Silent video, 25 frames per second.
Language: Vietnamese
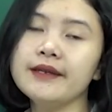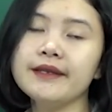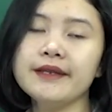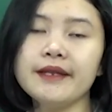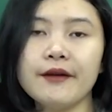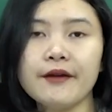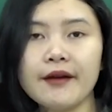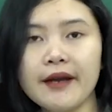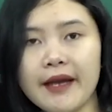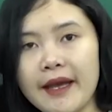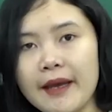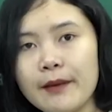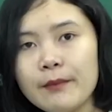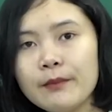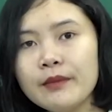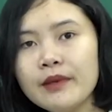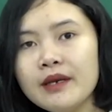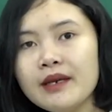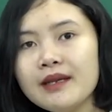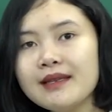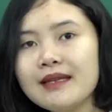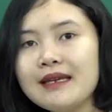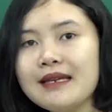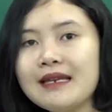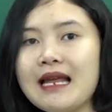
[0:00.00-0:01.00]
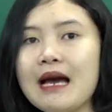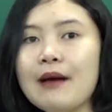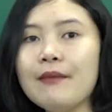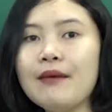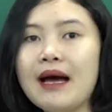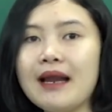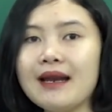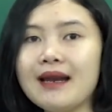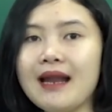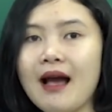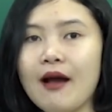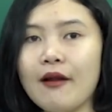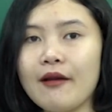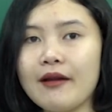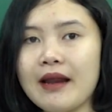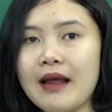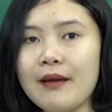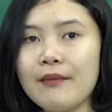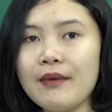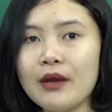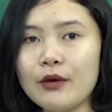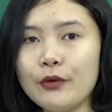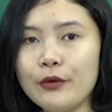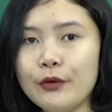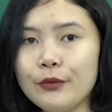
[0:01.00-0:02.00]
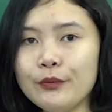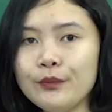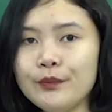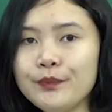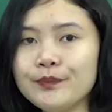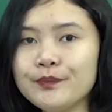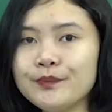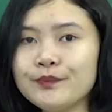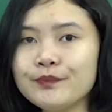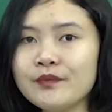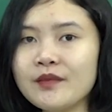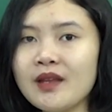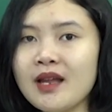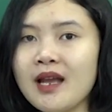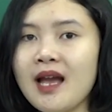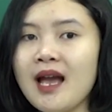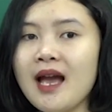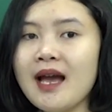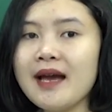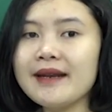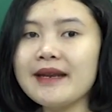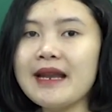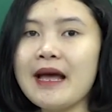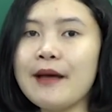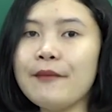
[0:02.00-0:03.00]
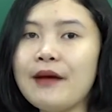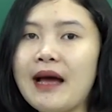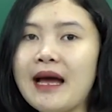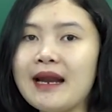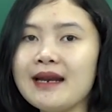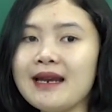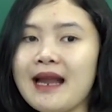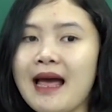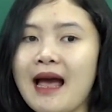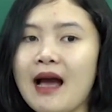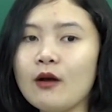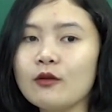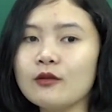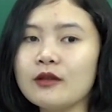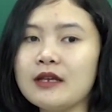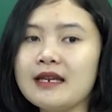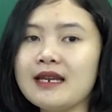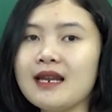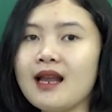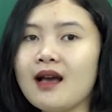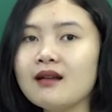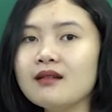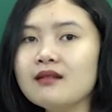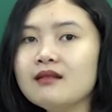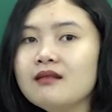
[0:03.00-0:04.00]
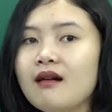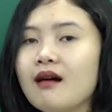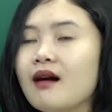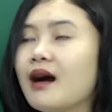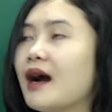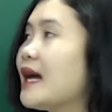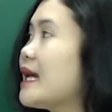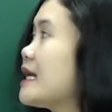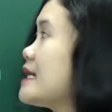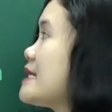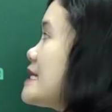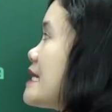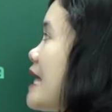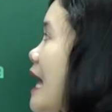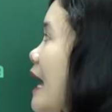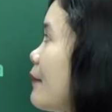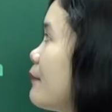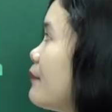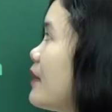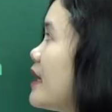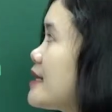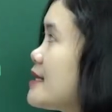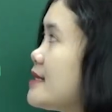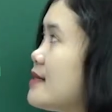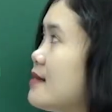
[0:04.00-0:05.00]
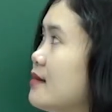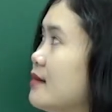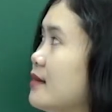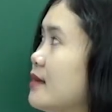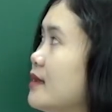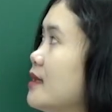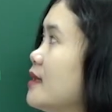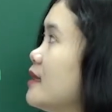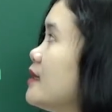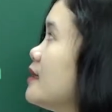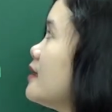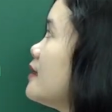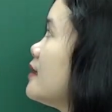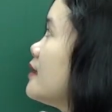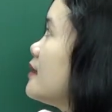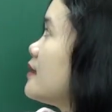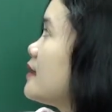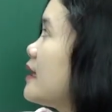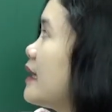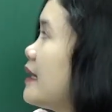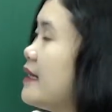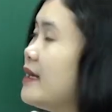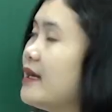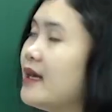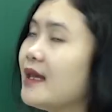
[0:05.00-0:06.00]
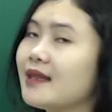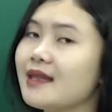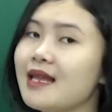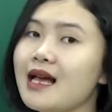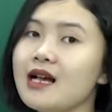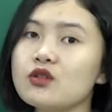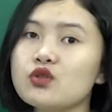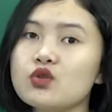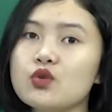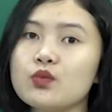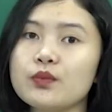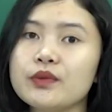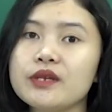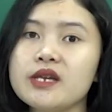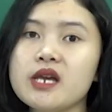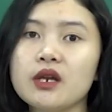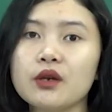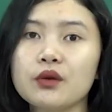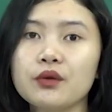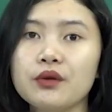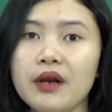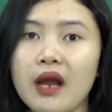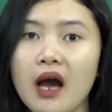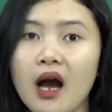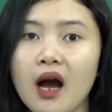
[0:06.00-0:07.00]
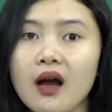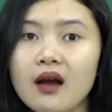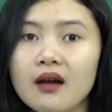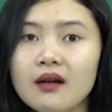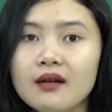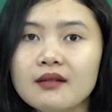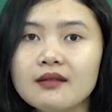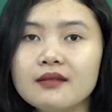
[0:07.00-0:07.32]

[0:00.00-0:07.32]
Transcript: Theo các em thì đáp án nào là đáp án đúng? Đáp án nào thì năng lượng ánh sáng mặt trời thể hiện tác dụng nhiệt của nó?